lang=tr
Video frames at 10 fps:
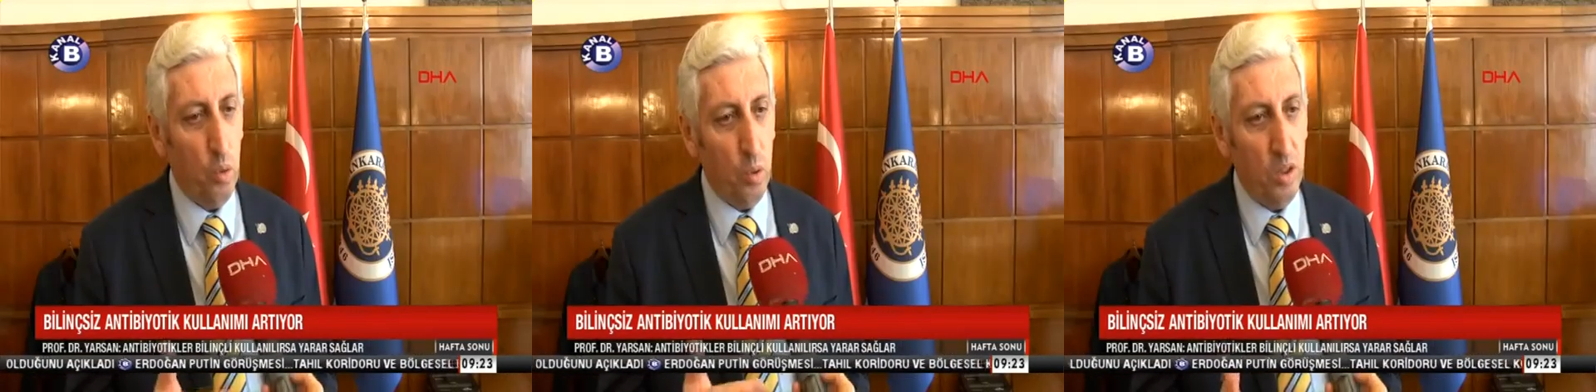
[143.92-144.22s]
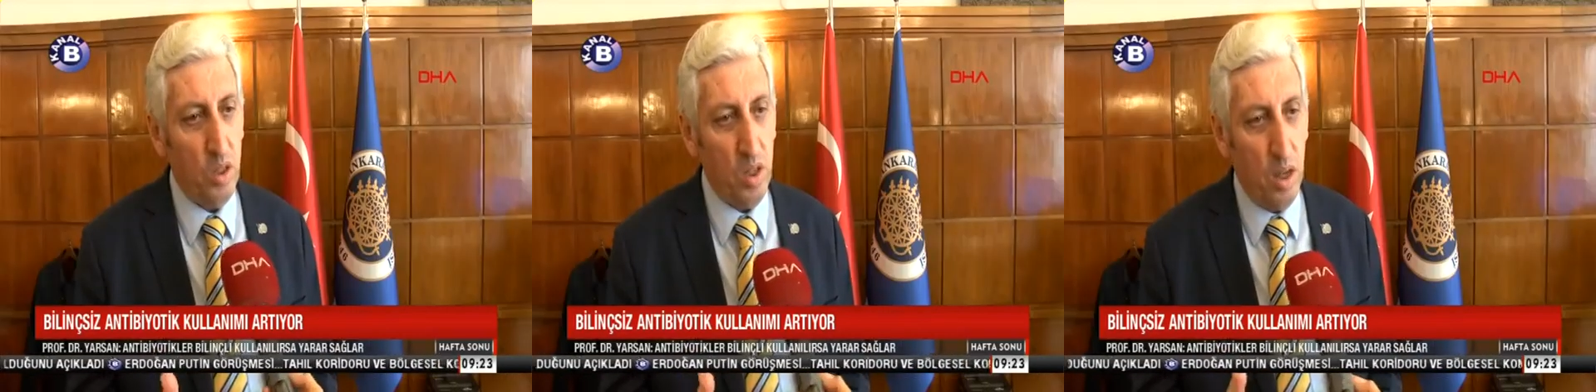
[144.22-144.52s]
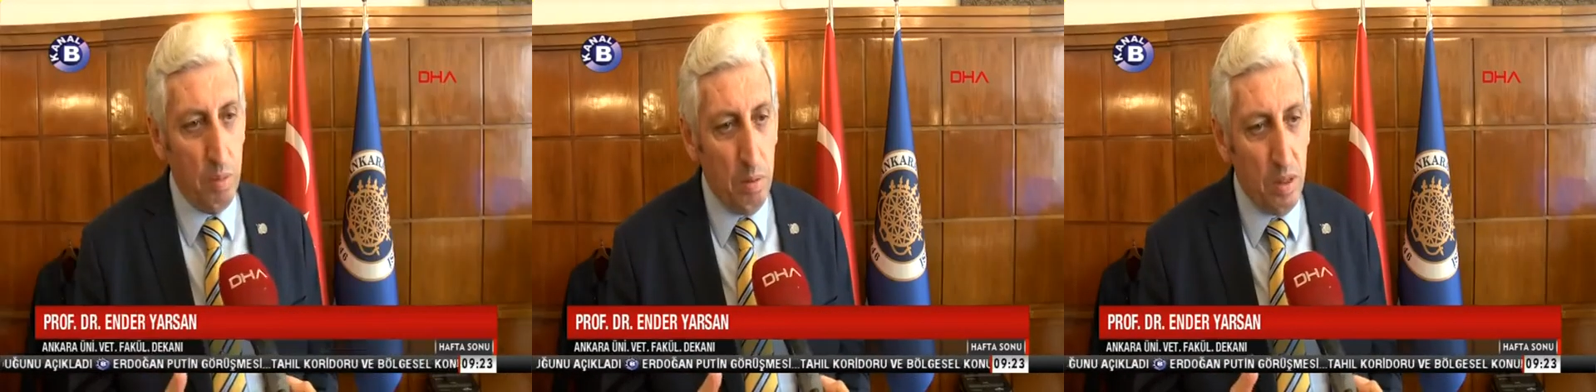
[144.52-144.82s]
ortaya
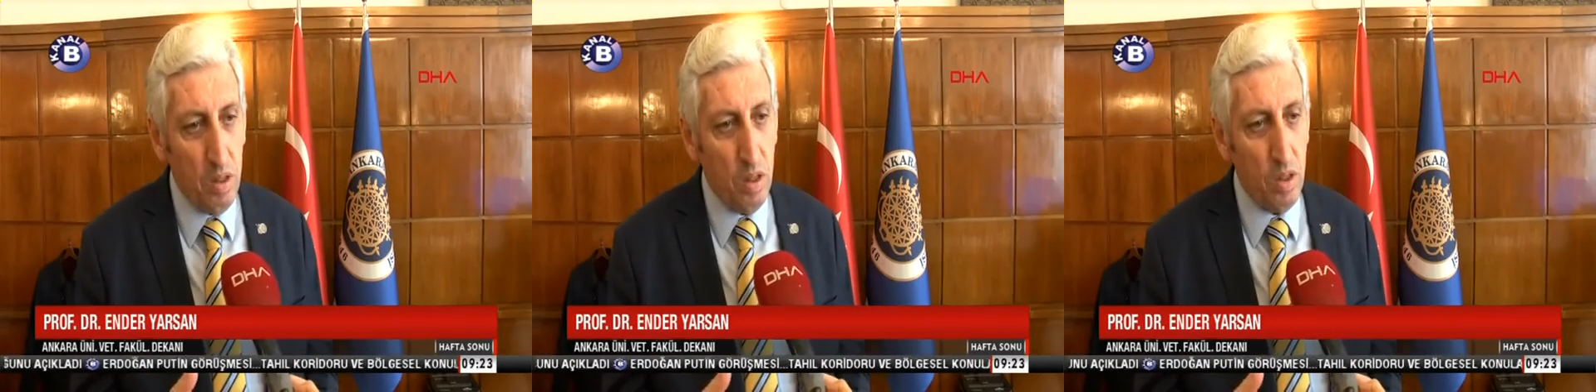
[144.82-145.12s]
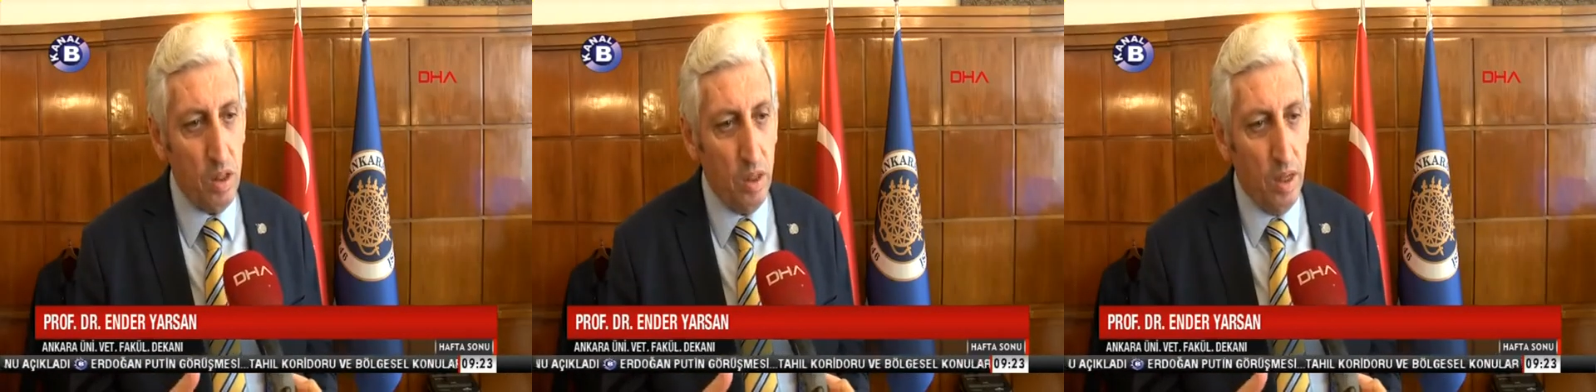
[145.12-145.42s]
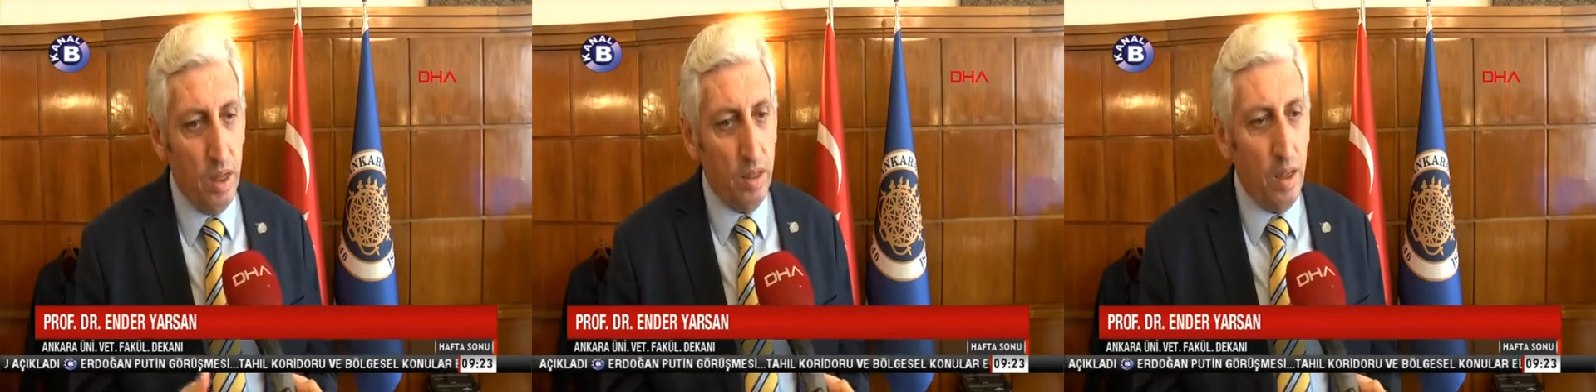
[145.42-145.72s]
çıkabilmesi için
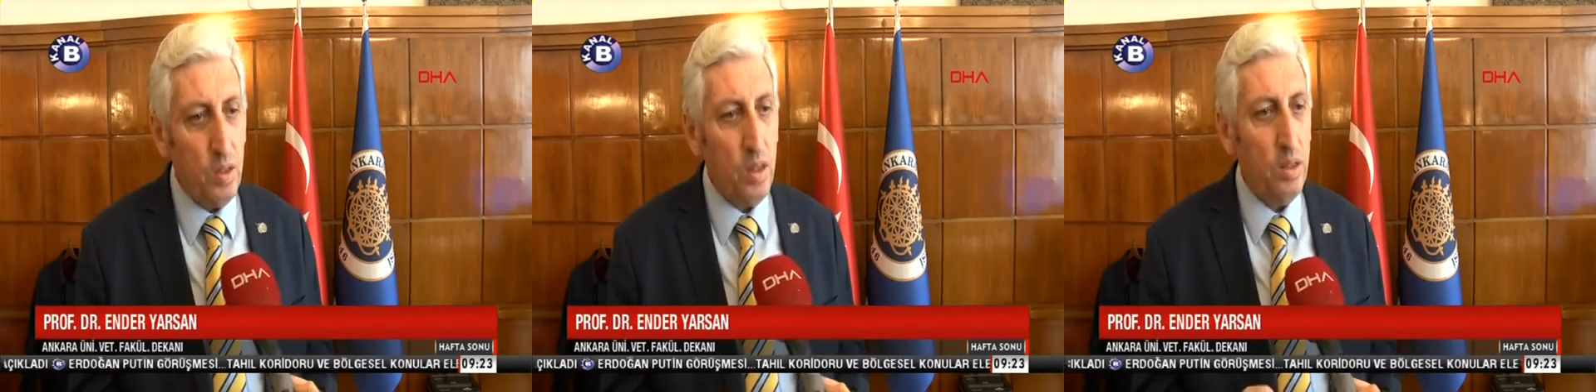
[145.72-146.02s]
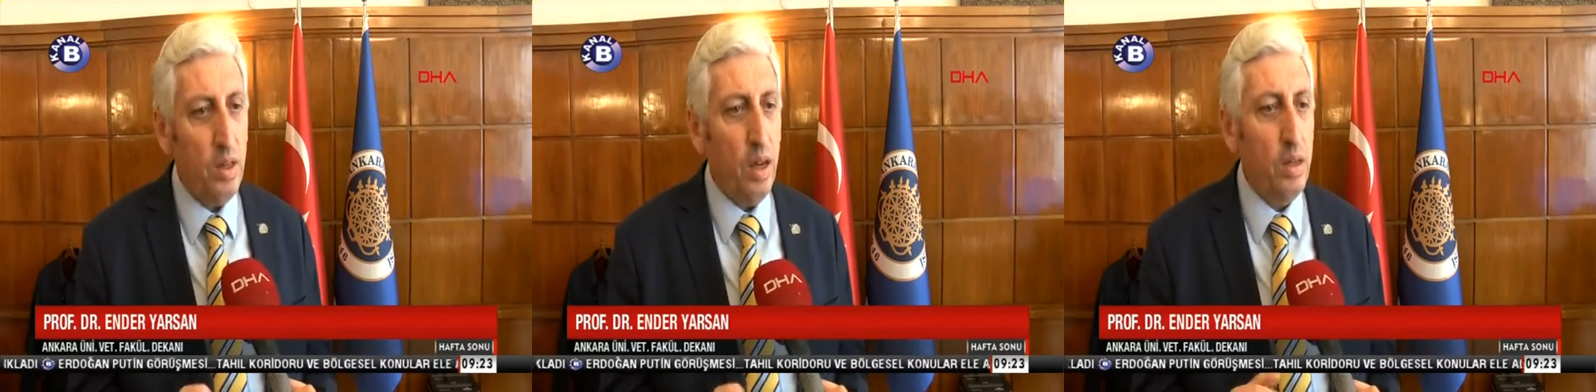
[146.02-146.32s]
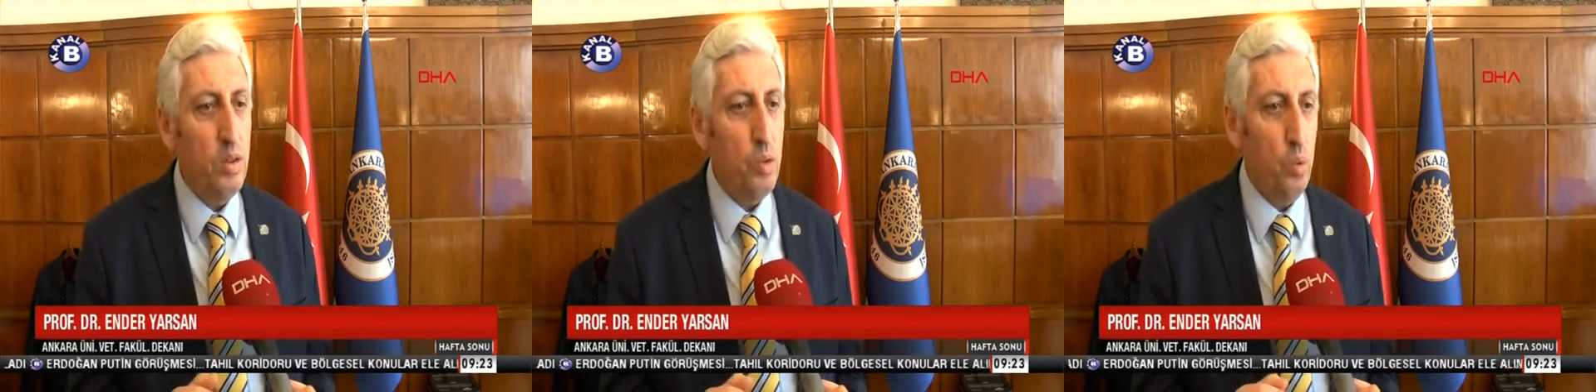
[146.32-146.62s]
gerçekten
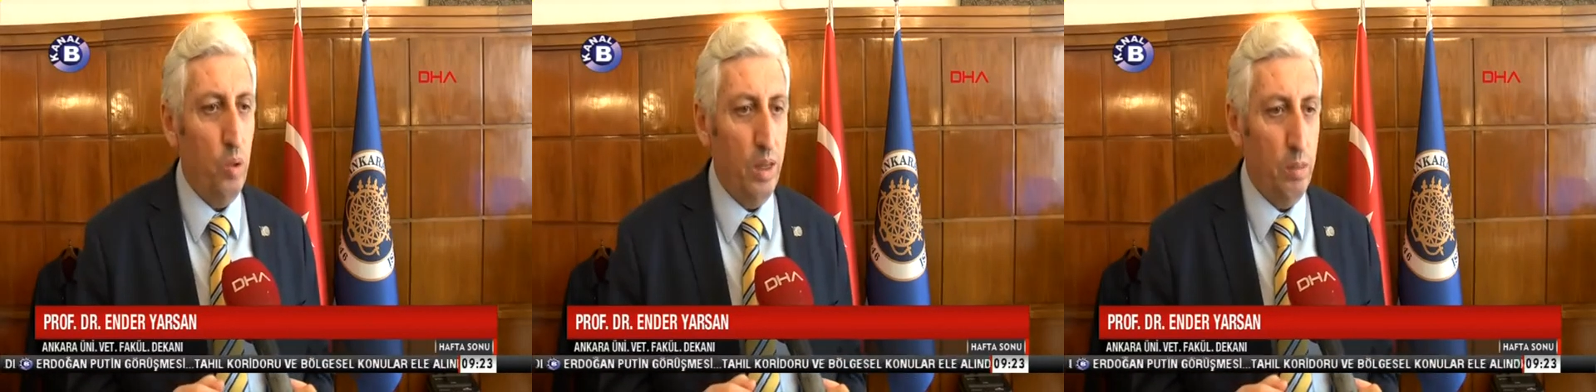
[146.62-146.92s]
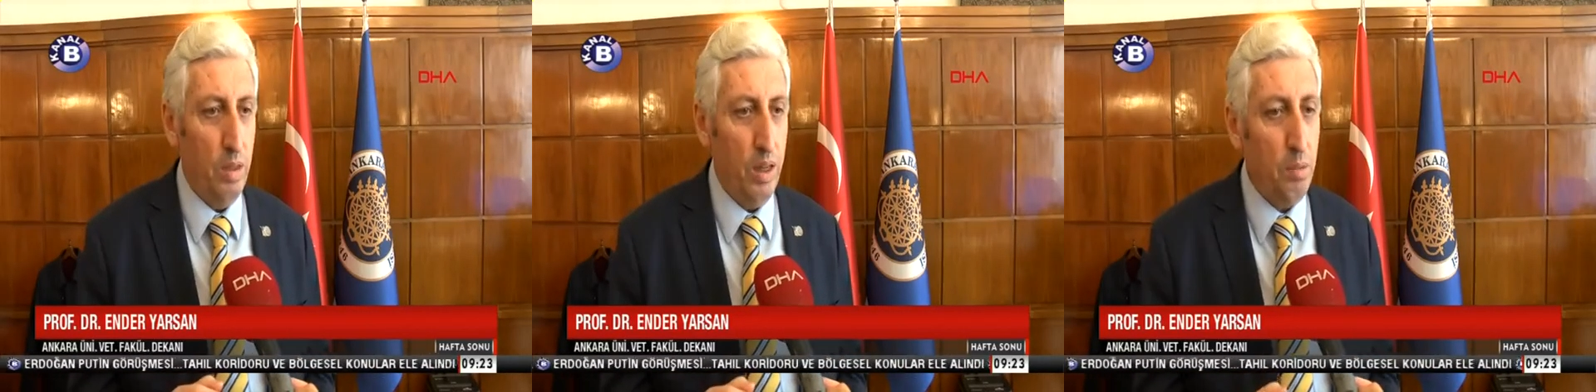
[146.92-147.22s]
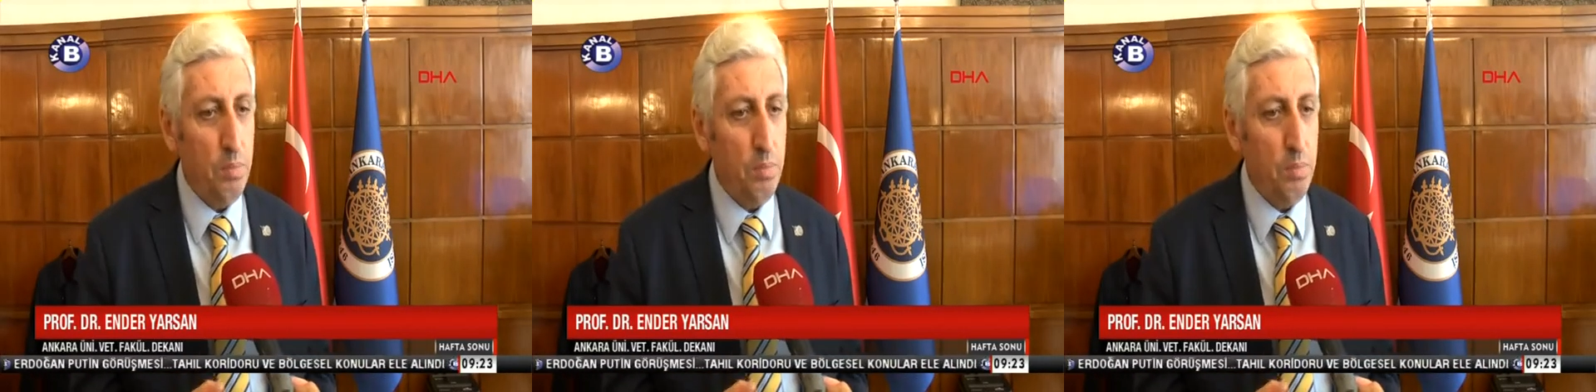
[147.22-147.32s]
akılcı kullanılmaları,